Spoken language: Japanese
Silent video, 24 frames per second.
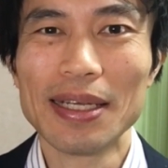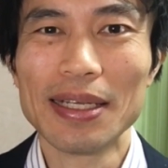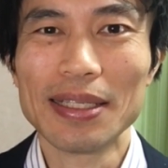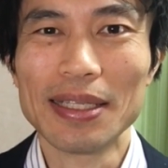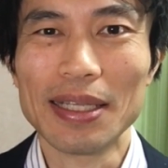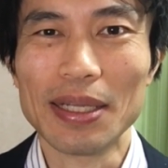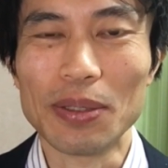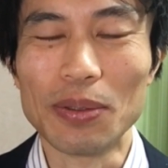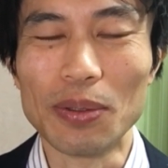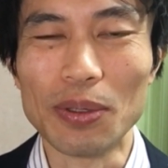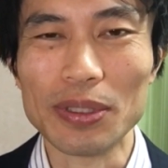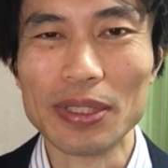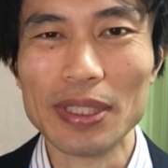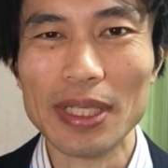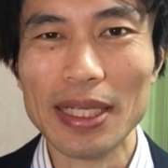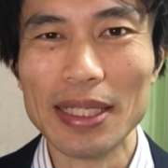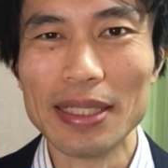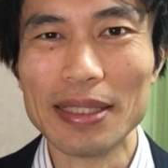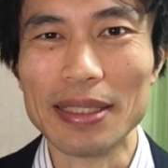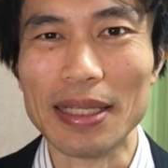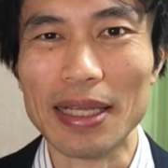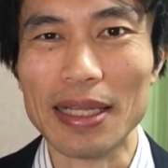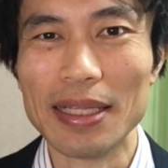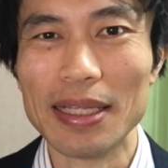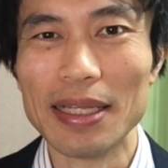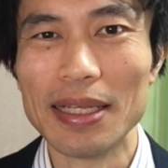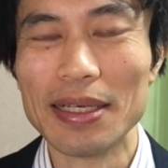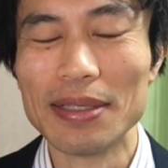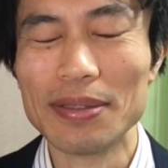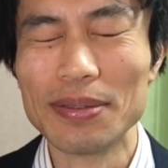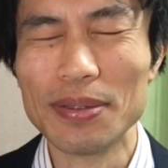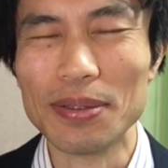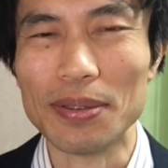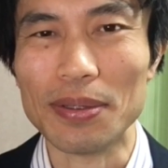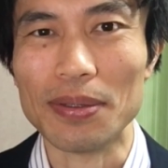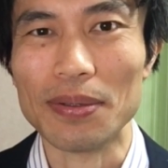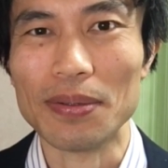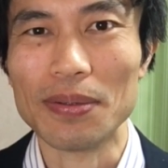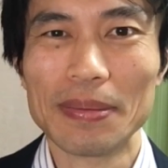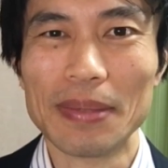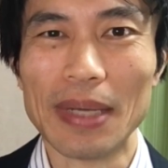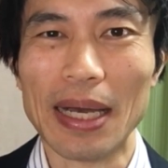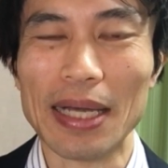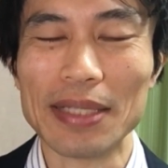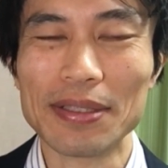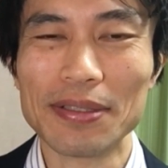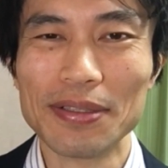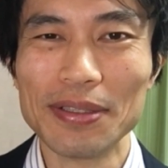で、ごせんななひゃくど、
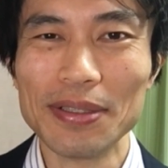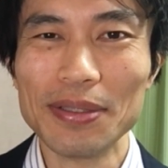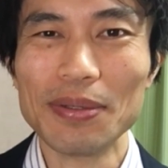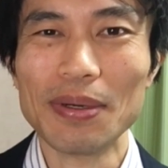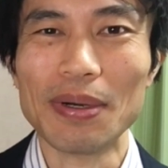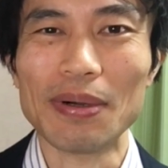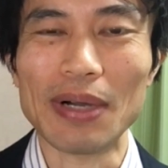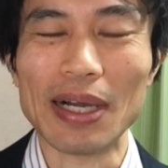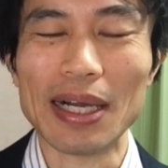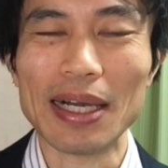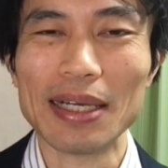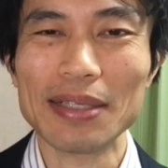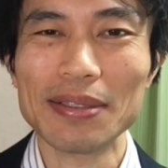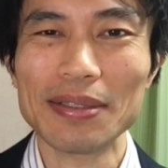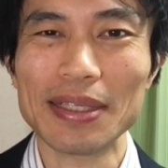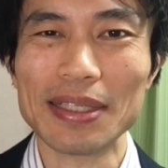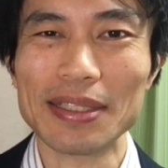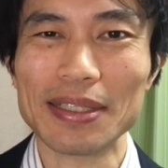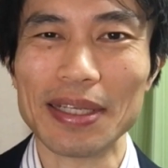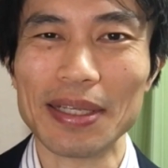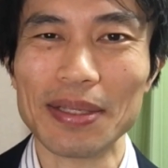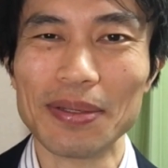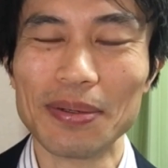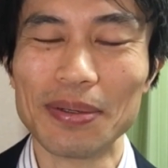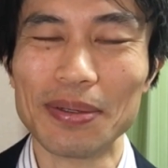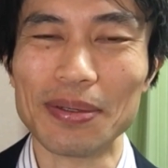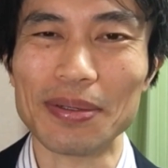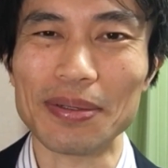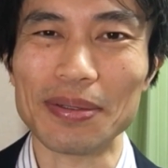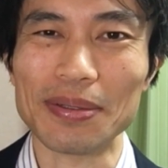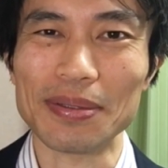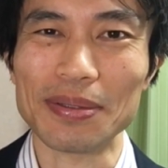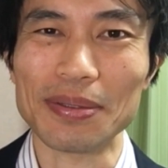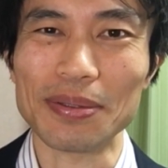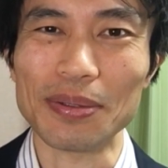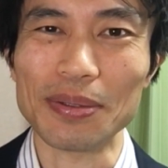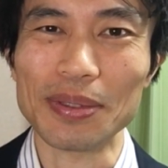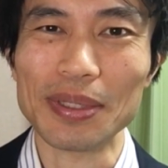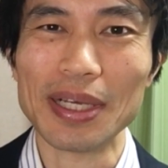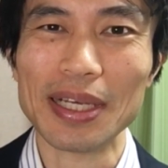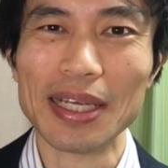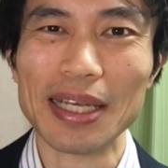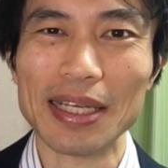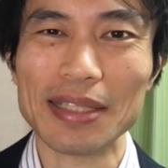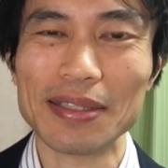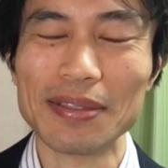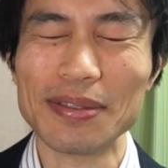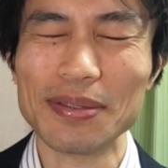暑いのは分かるんですけど、どんだ
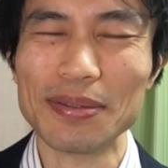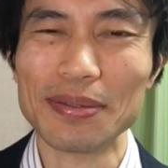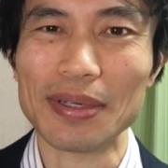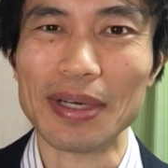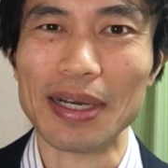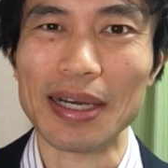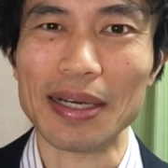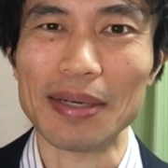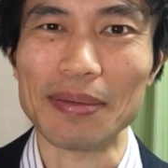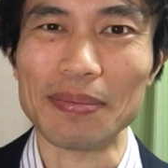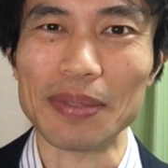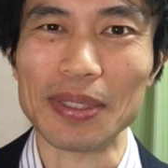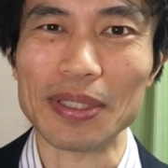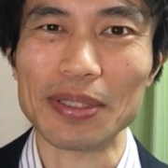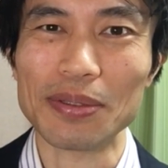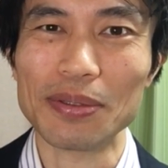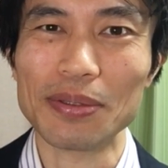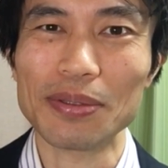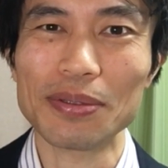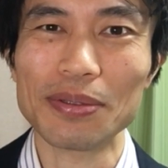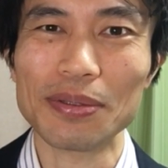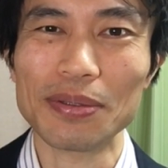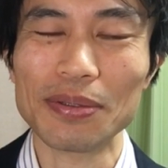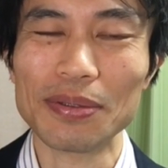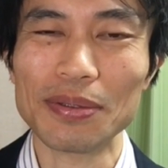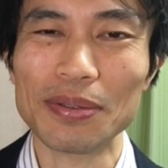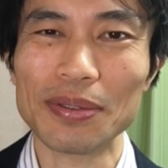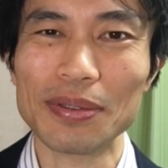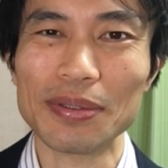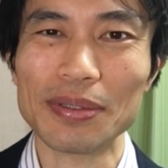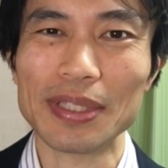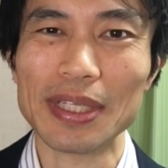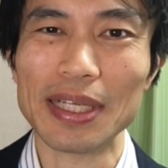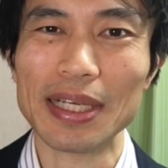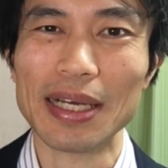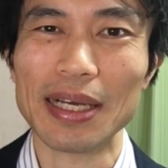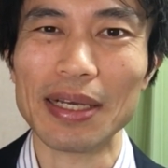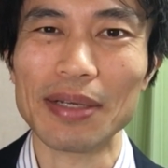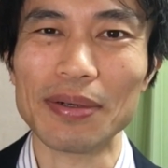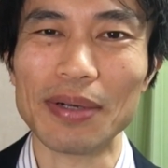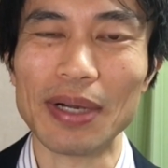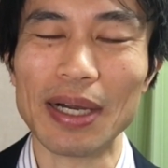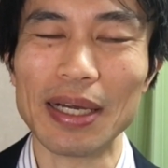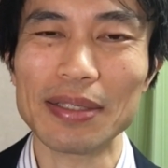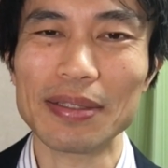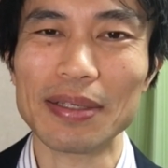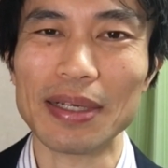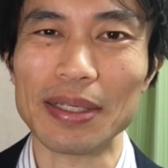け暑いのか、まあ、想像の世界を
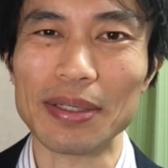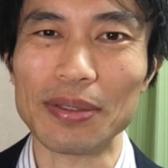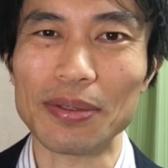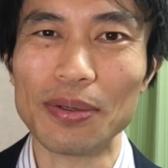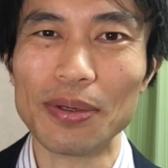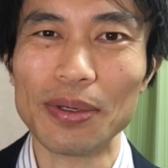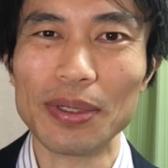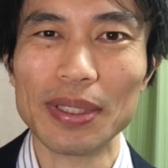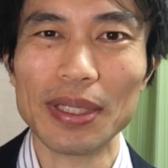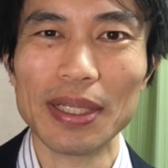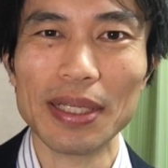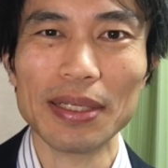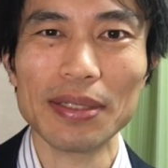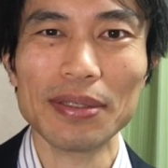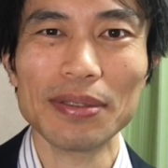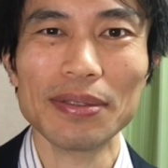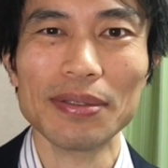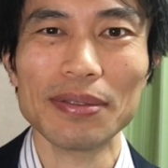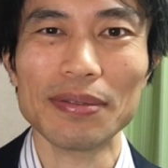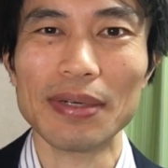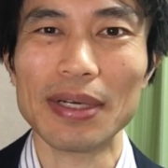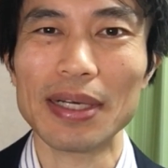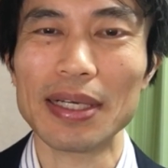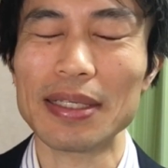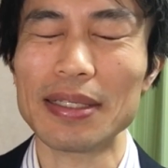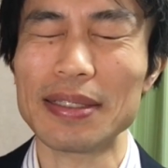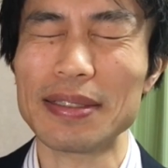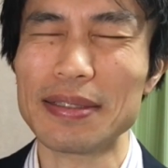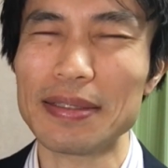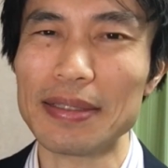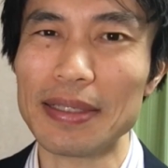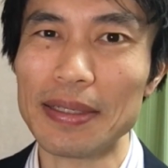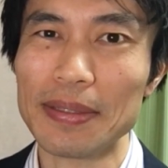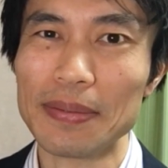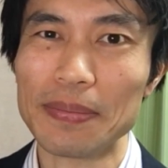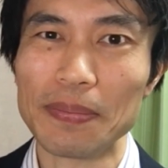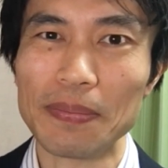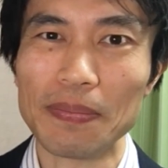はるかに超えているわけですね。